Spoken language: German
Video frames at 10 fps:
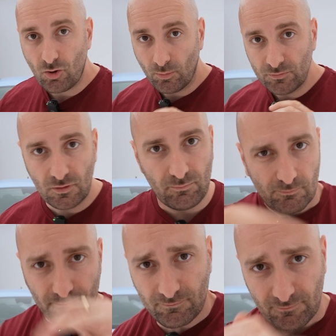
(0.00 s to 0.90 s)
er kommt
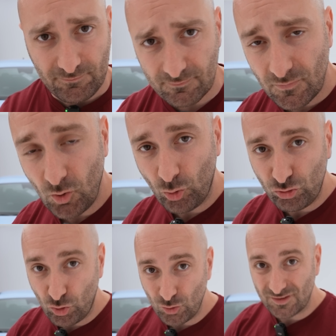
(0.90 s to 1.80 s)

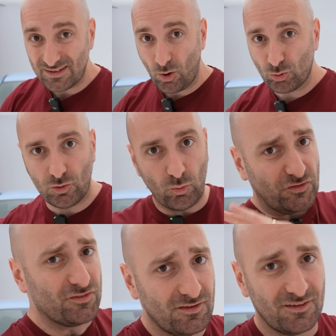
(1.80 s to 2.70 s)
und tötet
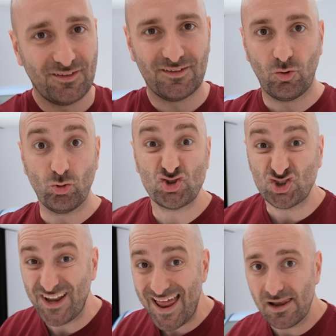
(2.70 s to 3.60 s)
lautlos und
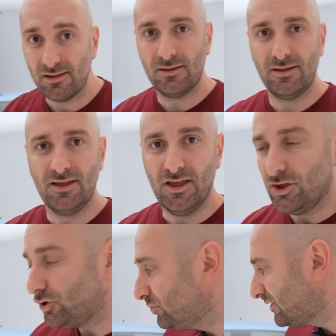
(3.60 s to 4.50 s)
schnell
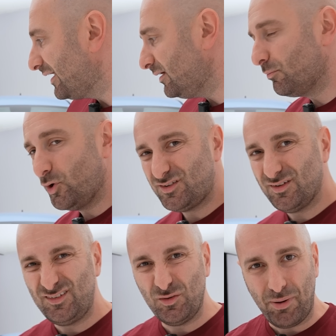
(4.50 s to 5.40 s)
Hyundai
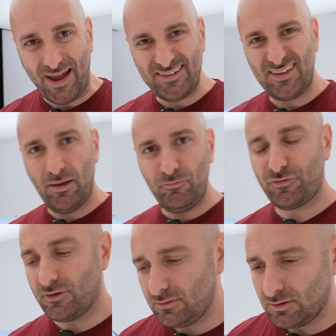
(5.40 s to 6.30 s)
möchte diese beiden
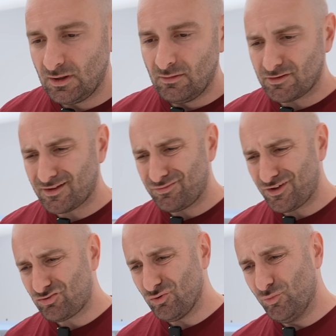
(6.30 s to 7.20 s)
Kämpfer, was eigentlich
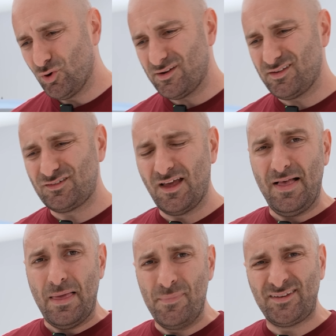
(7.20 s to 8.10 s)
fast schon unmöglich ist,
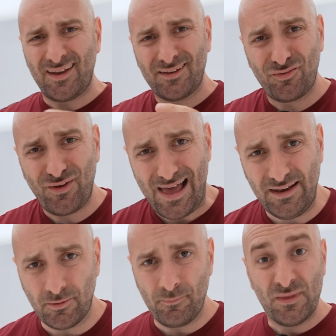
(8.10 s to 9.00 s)
miteinander
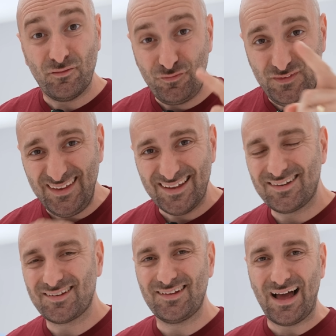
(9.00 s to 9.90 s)
vereinen. Wie,
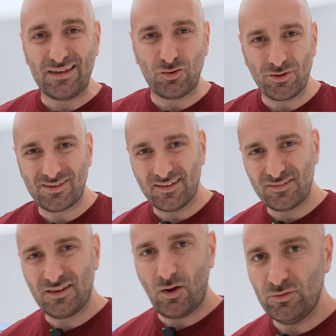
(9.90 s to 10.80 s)
das sage ich euch
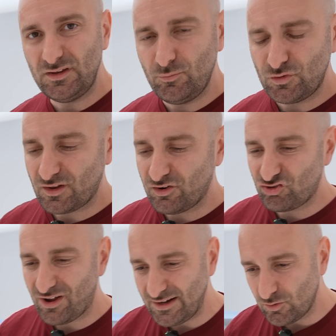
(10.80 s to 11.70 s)
ganz genau und ihr müsst dann
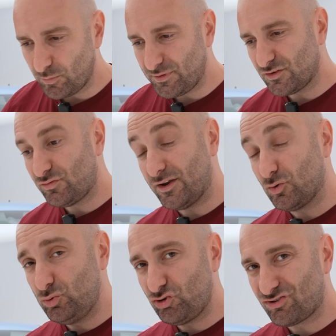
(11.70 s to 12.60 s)
entscheiden, ob ihr das für eine
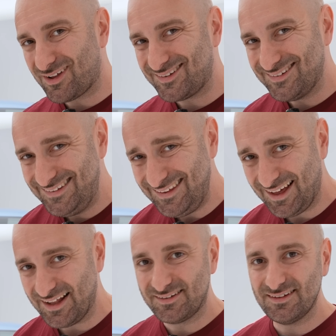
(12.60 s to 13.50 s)
gute Strategie
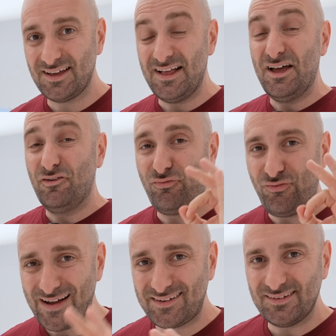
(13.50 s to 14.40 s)
haltet.
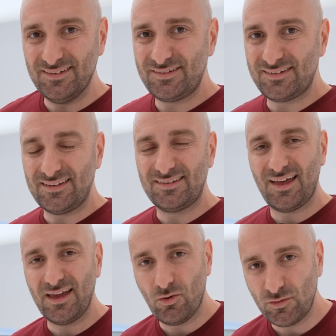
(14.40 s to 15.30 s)
Fakt ist, ich
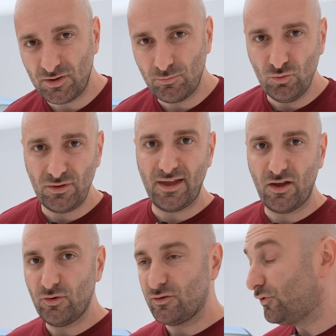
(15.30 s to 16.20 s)
zeige euch mit dem Hyundai
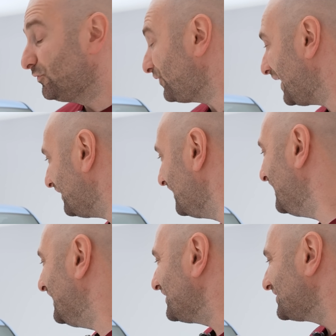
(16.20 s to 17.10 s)
Ioniq 5N
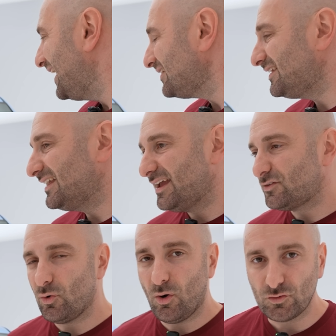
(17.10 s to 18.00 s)
das erste
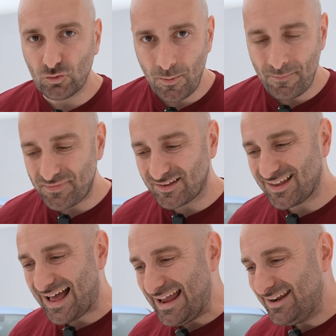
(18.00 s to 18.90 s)
Elektroauto,
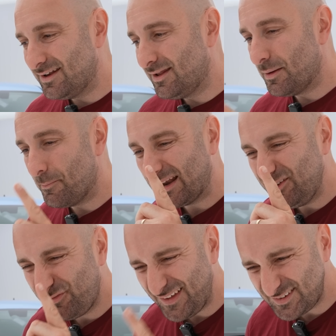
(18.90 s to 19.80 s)
das einen
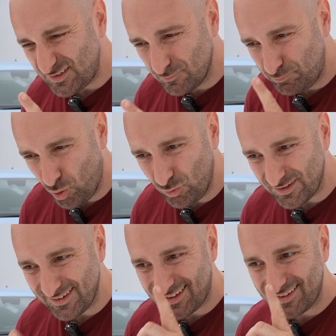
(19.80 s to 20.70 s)
manifesten
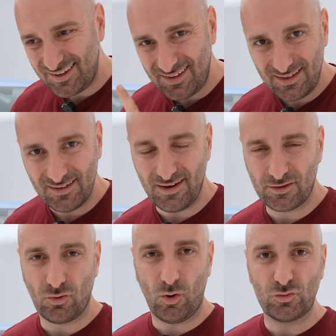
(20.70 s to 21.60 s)
Punkt in der Kritik gegen
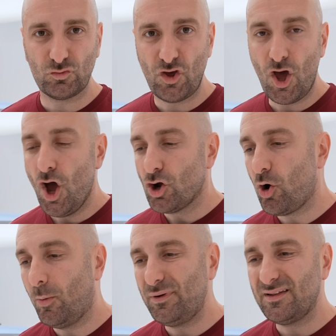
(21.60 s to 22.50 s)
Elektroautos
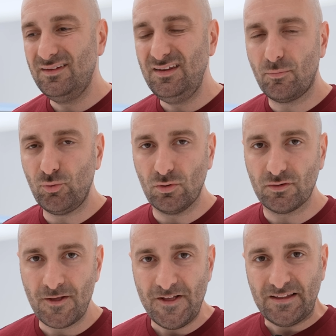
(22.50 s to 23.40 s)
komplett
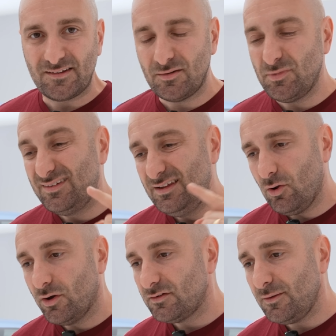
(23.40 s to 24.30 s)
niederbügelt. Das sind nämlich die
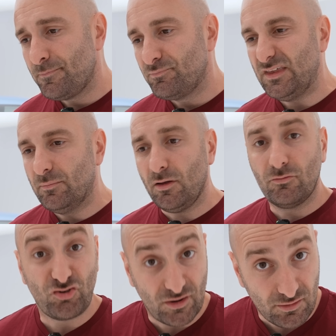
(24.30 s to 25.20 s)
Leute, die immer,
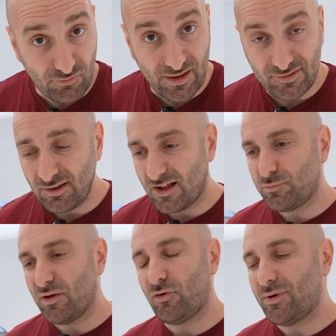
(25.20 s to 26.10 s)
verständlicherweise, als
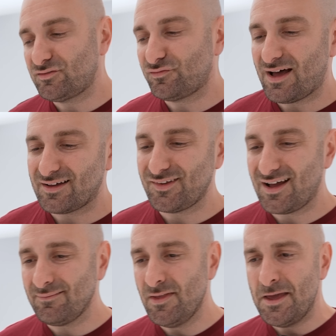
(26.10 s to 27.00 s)
performante Fahrer
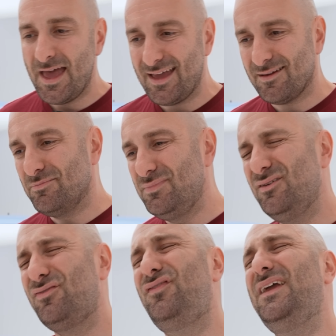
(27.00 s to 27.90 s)
sagen, hey,
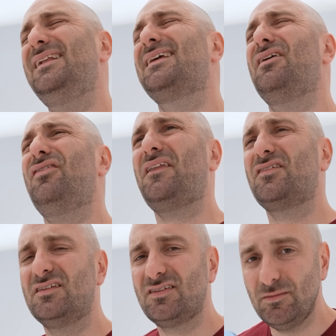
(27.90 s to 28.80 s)
mir fehlt einfach
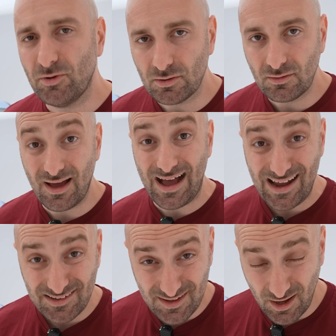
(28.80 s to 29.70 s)
das Getriebe.
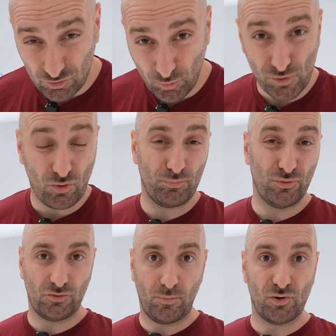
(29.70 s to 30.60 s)
Achtgang
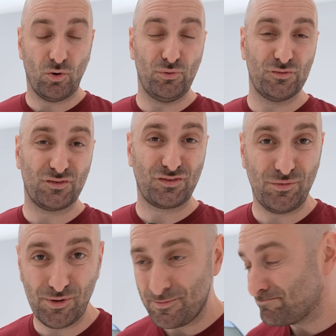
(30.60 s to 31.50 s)

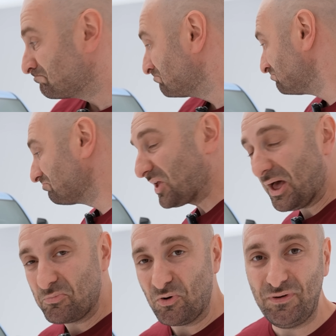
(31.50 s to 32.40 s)
Doppelkupplungsgetriebe,
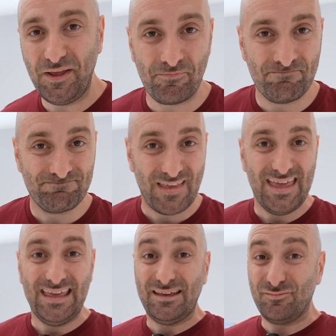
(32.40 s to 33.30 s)
kein Problem.
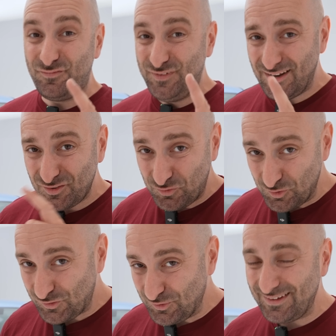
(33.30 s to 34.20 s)
Wie das
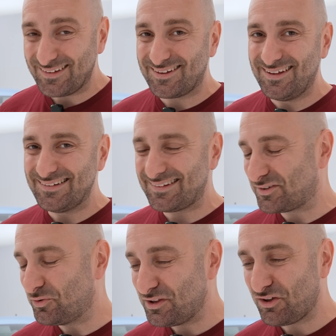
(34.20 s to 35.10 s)
funktioniert, das
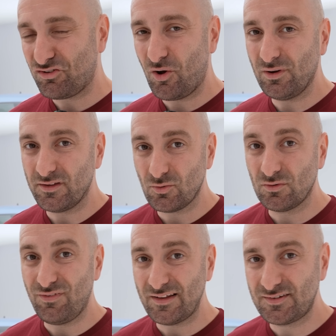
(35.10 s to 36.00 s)
ist wirklich erstaunlich.
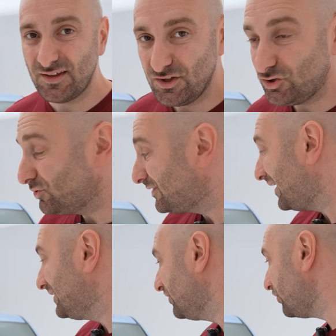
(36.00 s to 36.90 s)
Und was
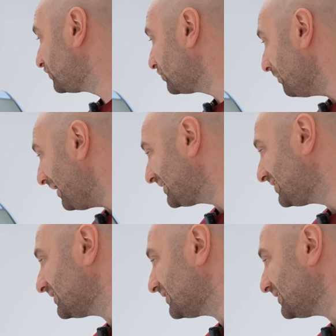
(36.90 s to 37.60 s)
Hyundai hier noch so gemacht